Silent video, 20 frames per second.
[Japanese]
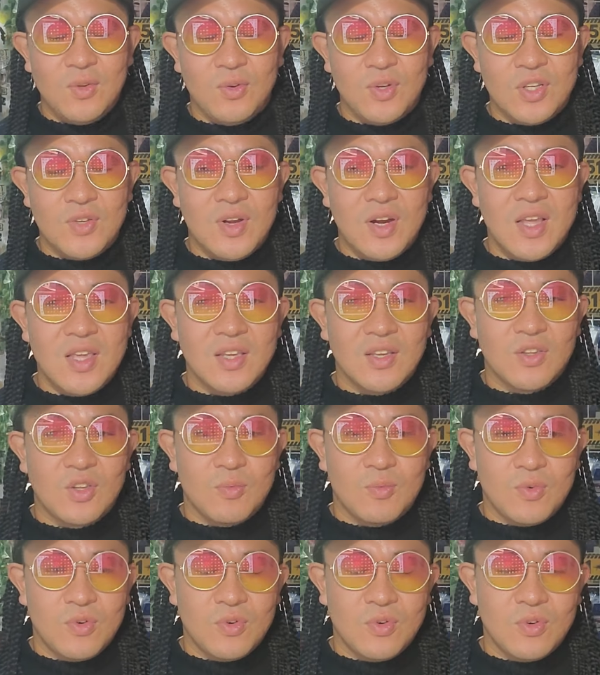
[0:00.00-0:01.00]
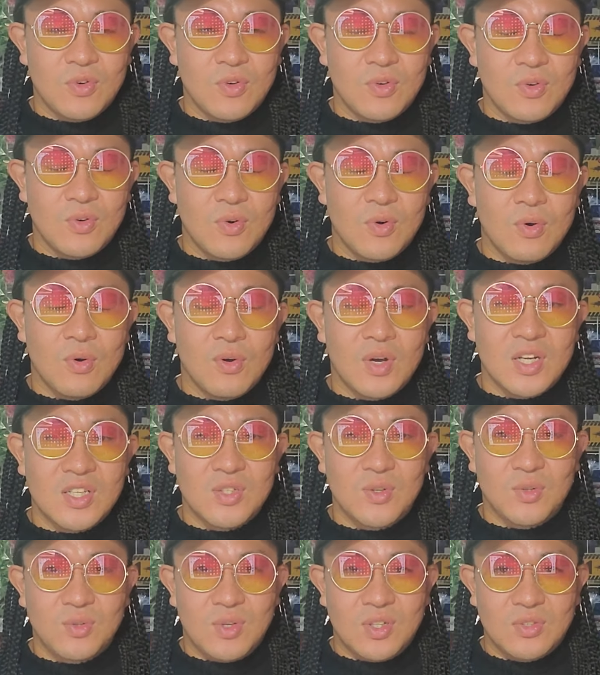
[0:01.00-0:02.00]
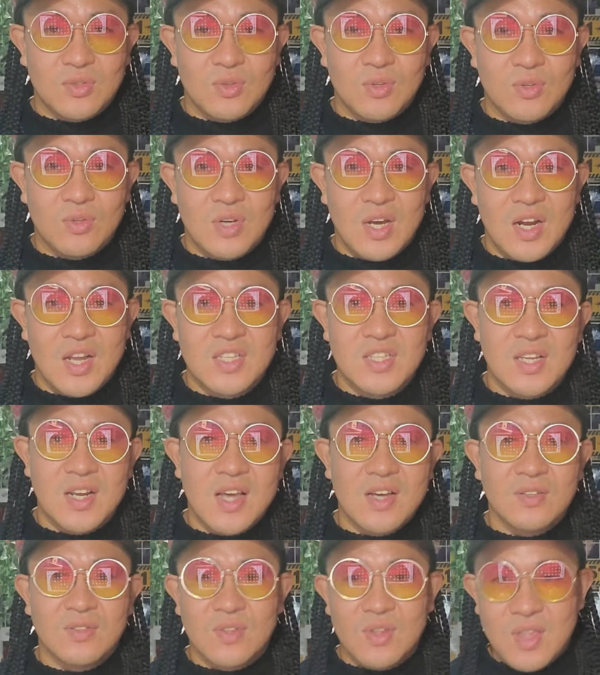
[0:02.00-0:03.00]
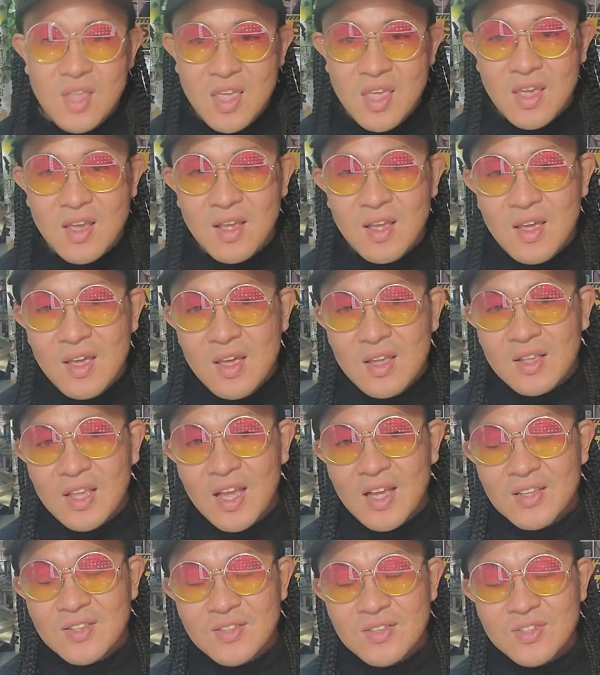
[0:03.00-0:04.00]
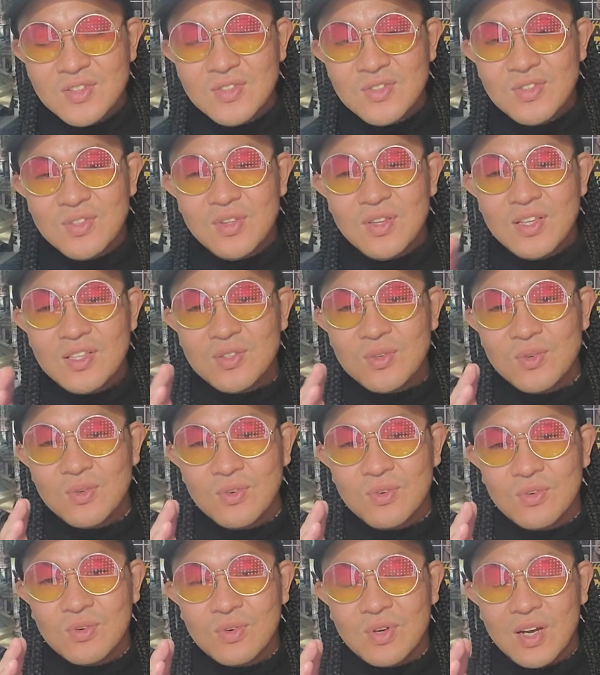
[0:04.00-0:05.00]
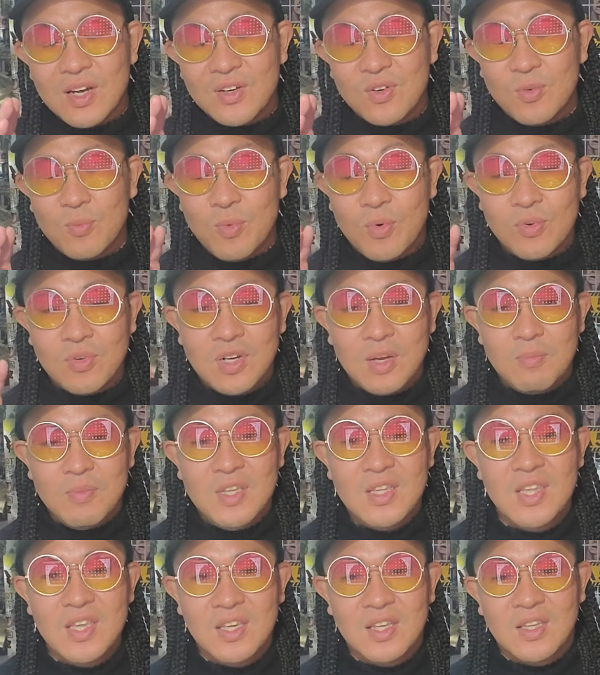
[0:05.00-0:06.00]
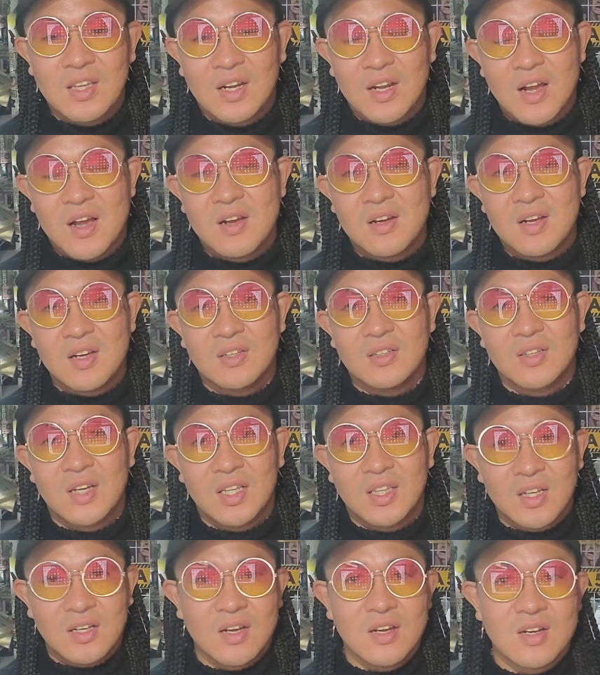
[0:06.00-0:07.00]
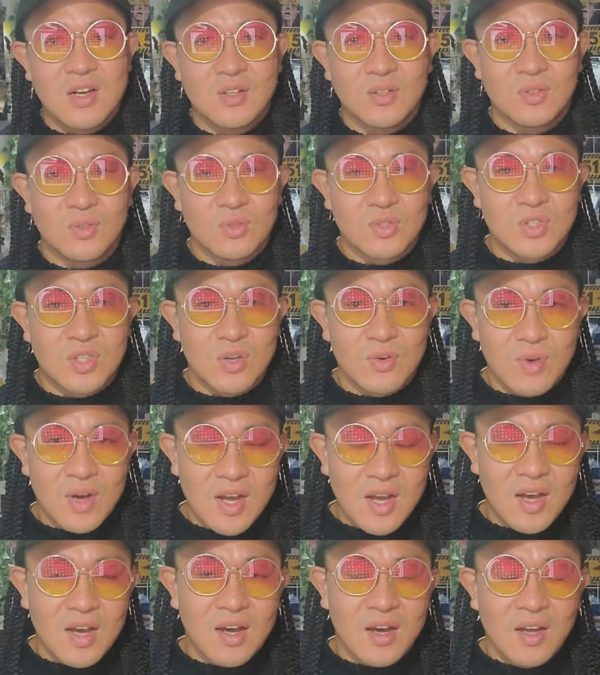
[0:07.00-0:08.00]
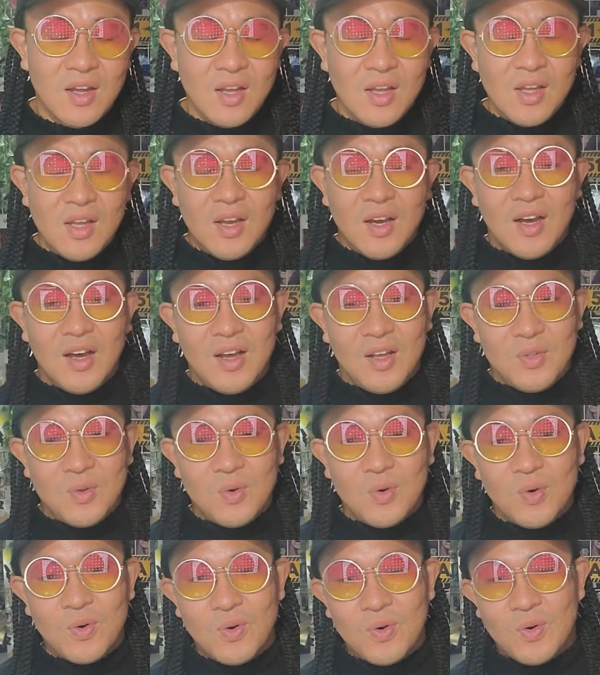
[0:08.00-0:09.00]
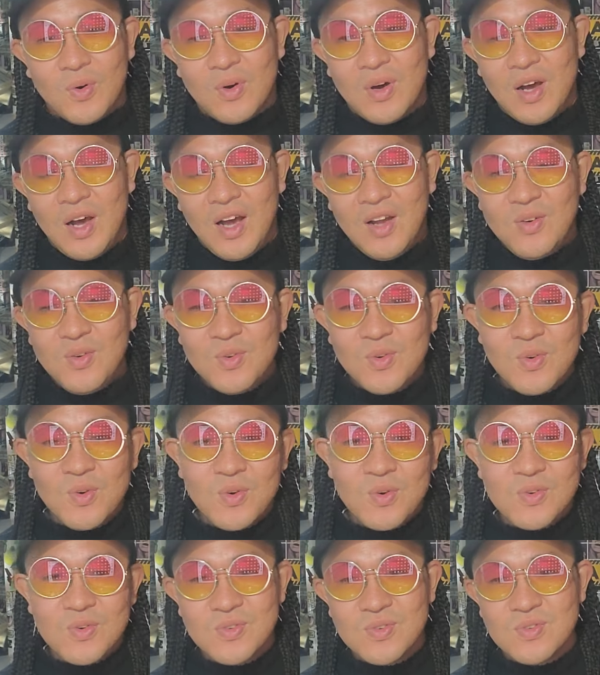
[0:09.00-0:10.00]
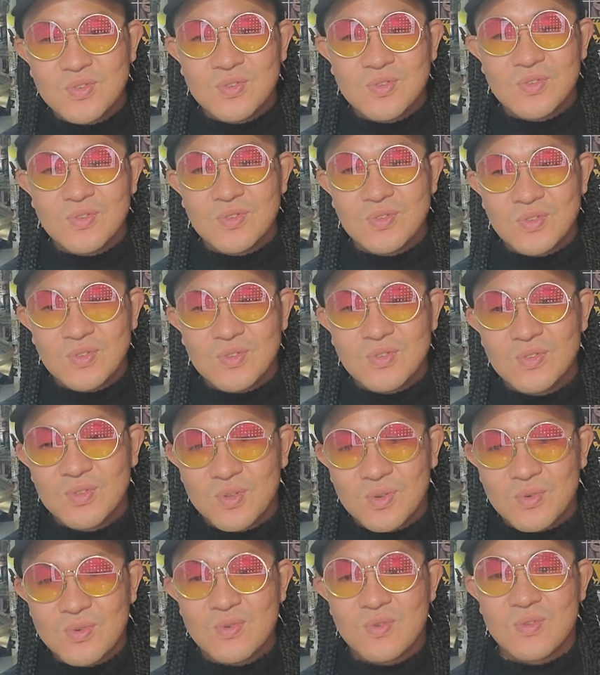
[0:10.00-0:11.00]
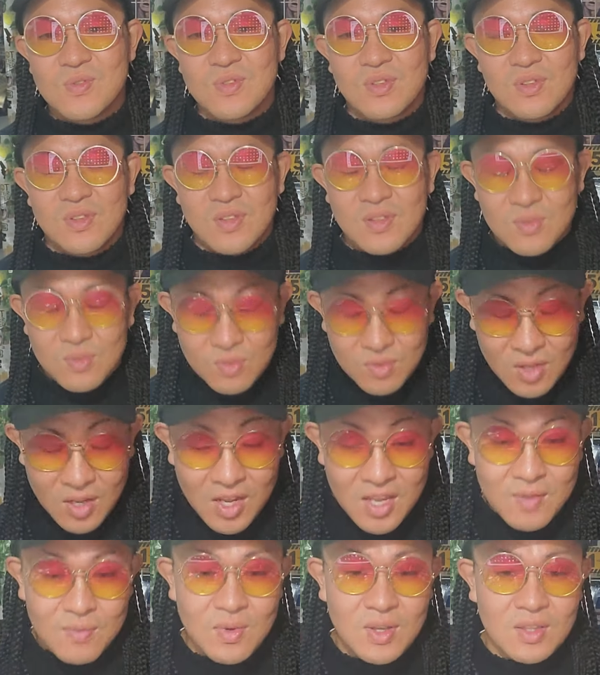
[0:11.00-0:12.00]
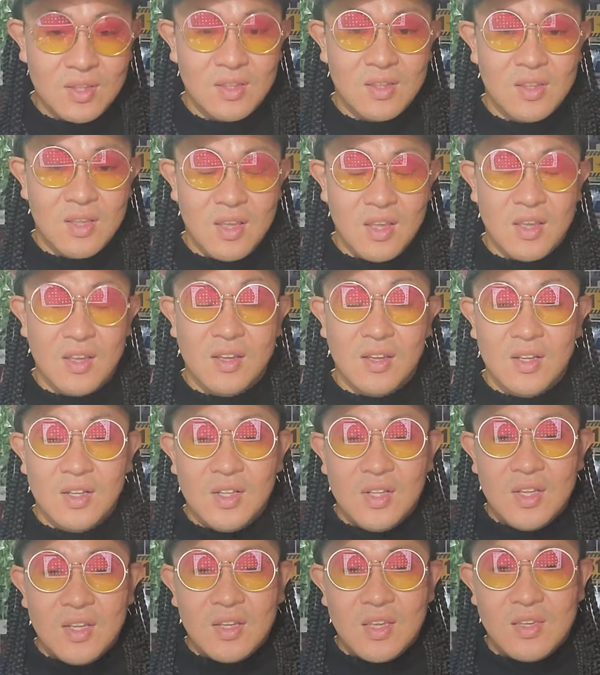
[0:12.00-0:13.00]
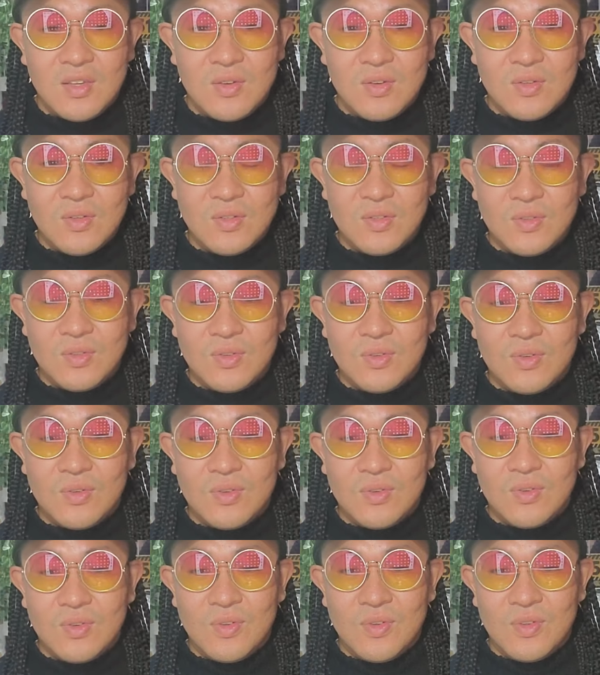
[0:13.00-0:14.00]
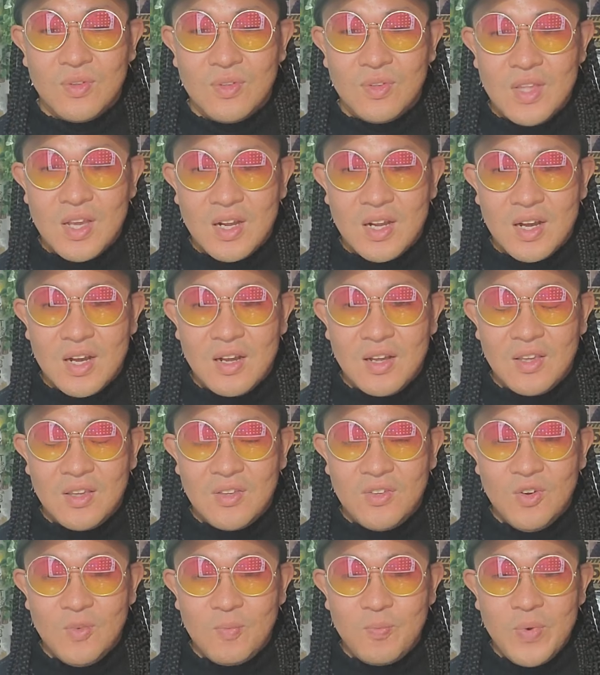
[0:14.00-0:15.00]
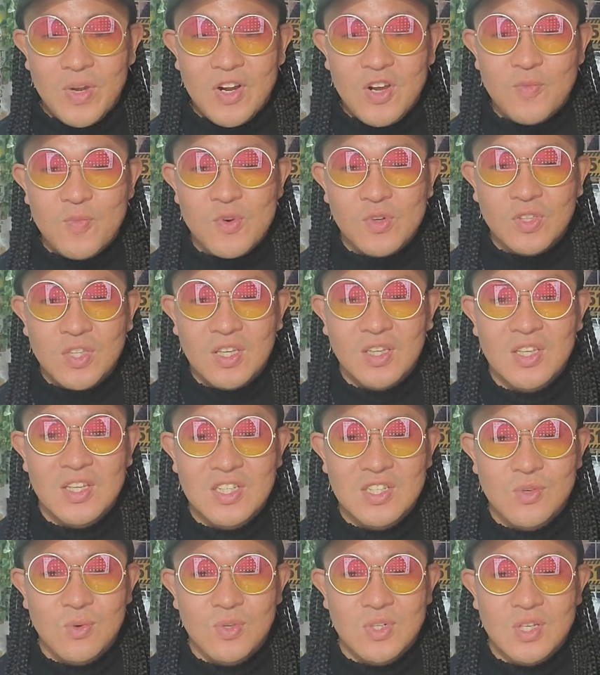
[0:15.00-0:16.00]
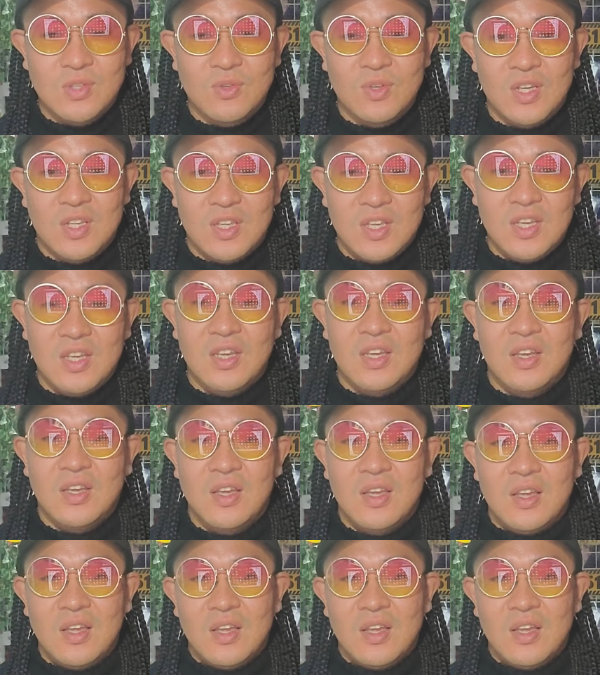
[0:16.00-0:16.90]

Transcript: 特に言わないけども、合法化しろとかそういう話じゃなくて、単純にその、あの、僕が見てきた感覚、肌感覚としては、あの、アルコールと、その大麻って、結局その、なんか、酔っ払う目的で使用した時に、